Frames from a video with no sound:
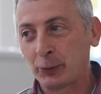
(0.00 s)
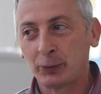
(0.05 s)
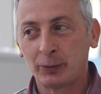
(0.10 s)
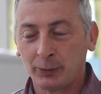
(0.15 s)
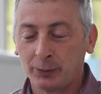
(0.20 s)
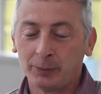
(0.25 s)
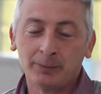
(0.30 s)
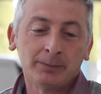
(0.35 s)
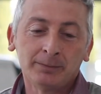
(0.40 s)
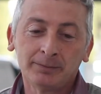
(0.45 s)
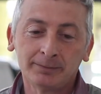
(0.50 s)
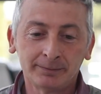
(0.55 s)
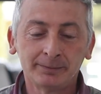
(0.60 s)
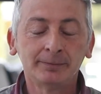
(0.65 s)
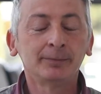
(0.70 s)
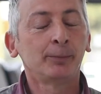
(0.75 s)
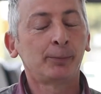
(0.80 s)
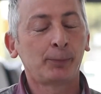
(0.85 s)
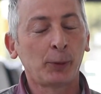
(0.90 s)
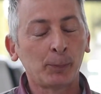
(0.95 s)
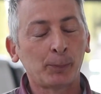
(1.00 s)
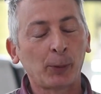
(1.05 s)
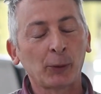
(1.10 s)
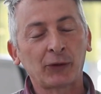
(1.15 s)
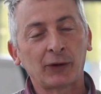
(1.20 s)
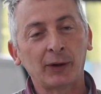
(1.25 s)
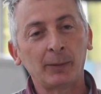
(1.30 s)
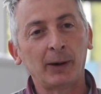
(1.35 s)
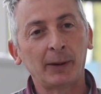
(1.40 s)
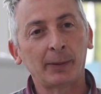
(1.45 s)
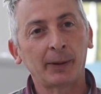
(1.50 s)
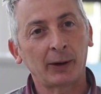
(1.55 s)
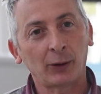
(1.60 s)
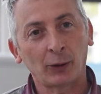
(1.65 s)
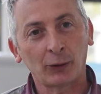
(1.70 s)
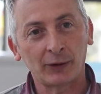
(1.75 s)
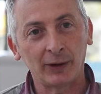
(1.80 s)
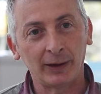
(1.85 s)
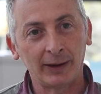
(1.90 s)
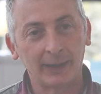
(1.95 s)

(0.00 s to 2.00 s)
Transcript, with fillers: più, più possibile per i nostri